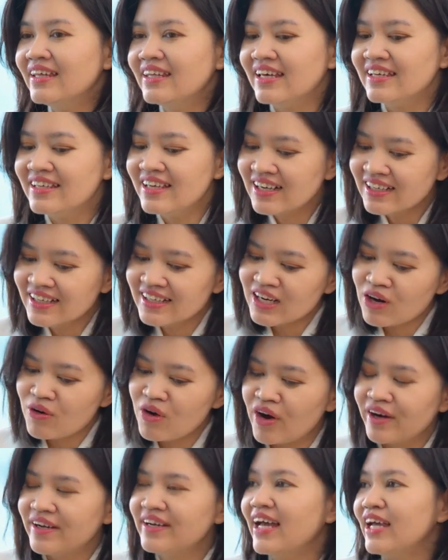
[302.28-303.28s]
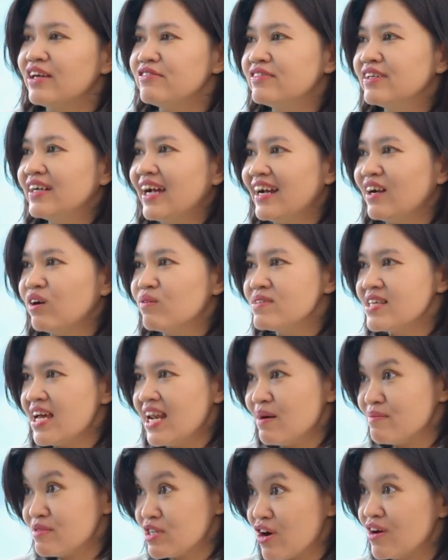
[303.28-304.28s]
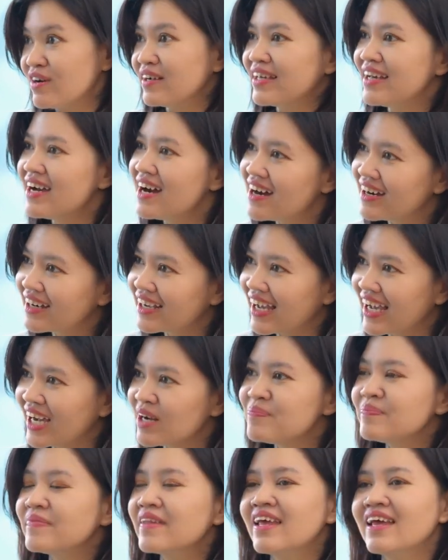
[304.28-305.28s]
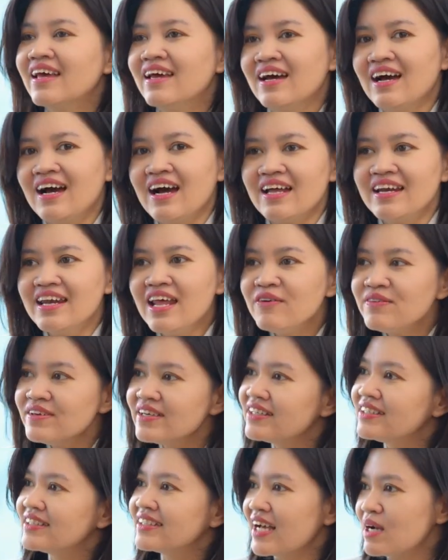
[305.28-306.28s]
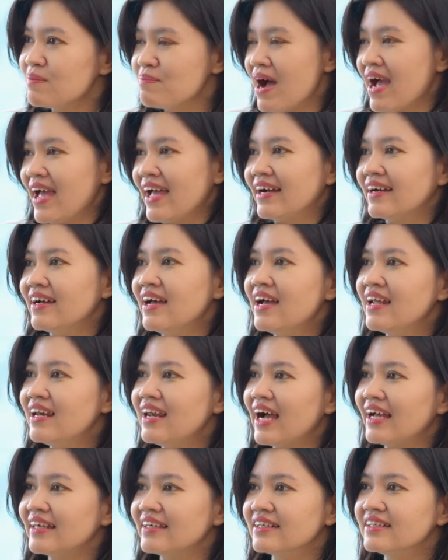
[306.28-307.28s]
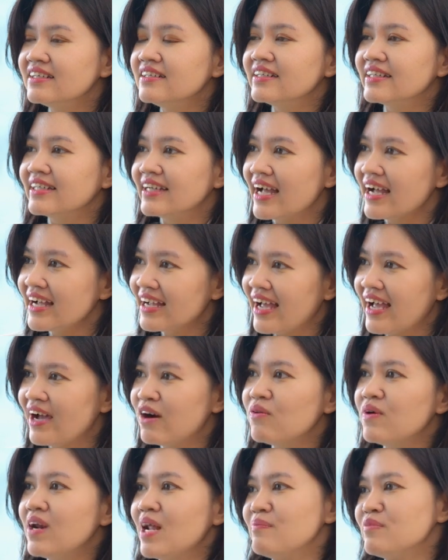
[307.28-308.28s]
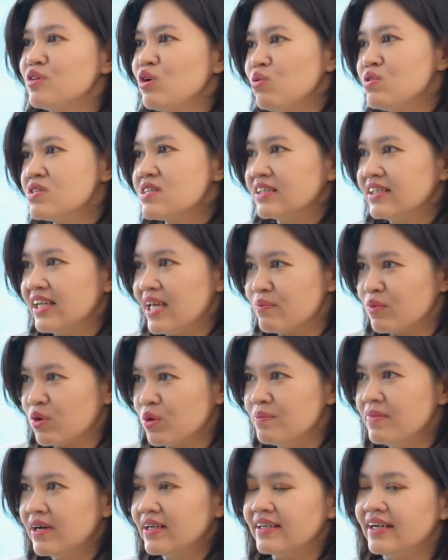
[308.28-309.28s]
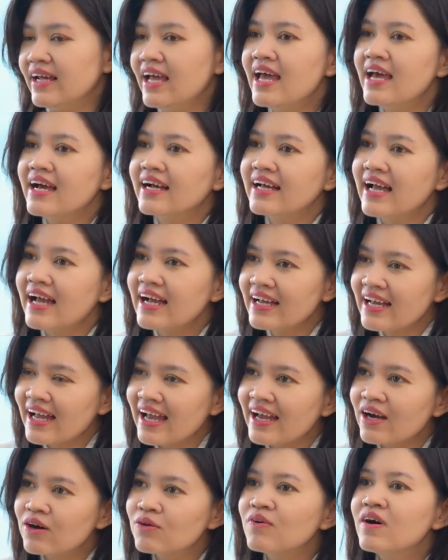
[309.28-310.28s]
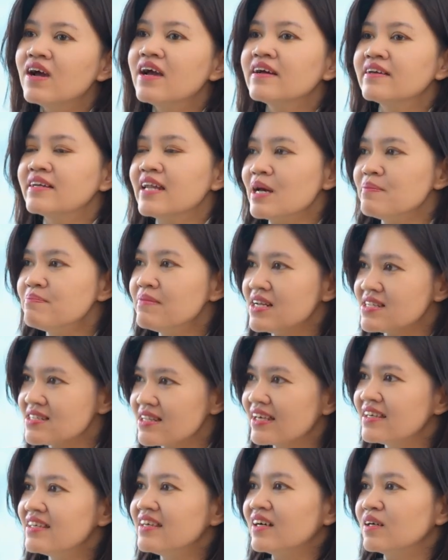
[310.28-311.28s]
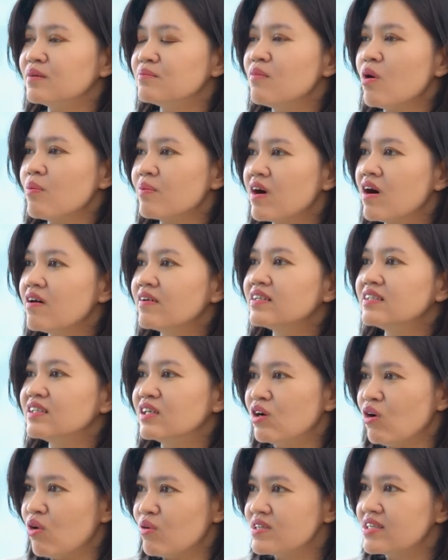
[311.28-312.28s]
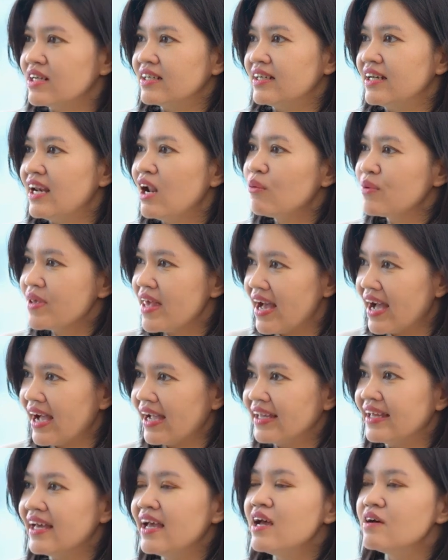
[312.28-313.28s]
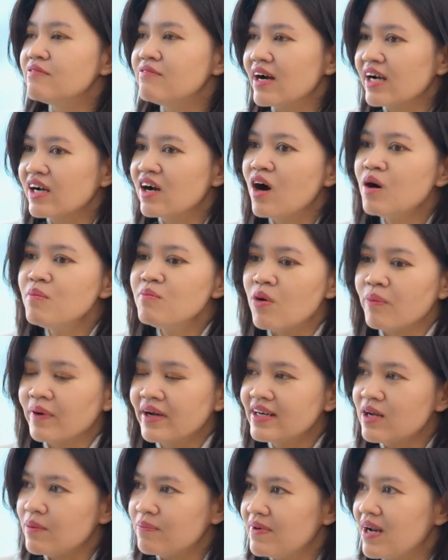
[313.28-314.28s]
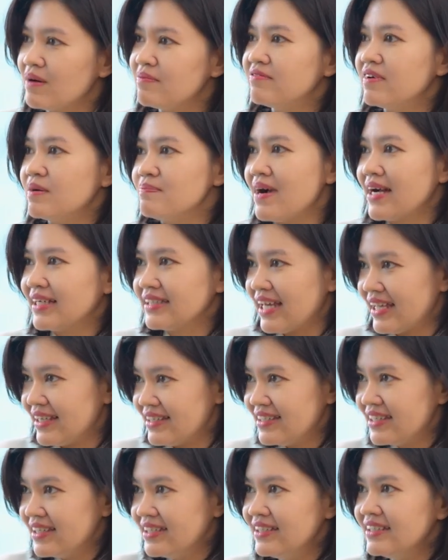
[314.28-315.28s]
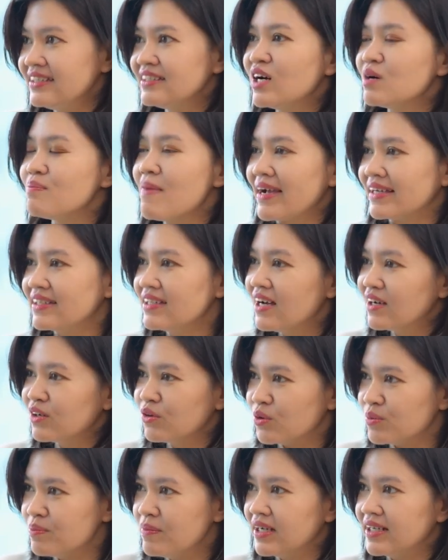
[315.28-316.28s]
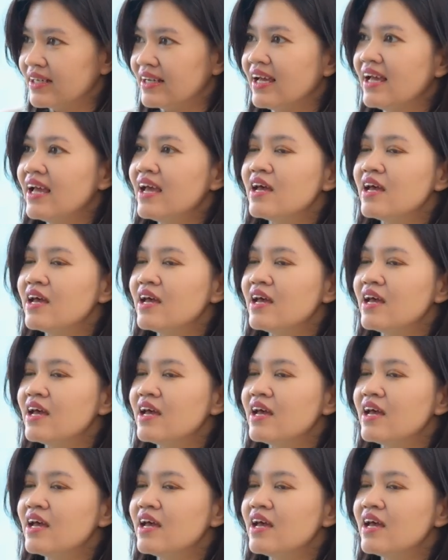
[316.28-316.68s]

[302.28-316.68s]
Thì nhân cái câu hỏi này Phương Anh cũng sẽ làm rõ nghĩa hơn ha. À, nếu như các bạn là những người khát khao làm chủ sự nghiệp của mình, khát khao để mình xây dựng một con đường lộ trình lâu dài và có một cái độc lập về mặt tài chính cho bản thân của mình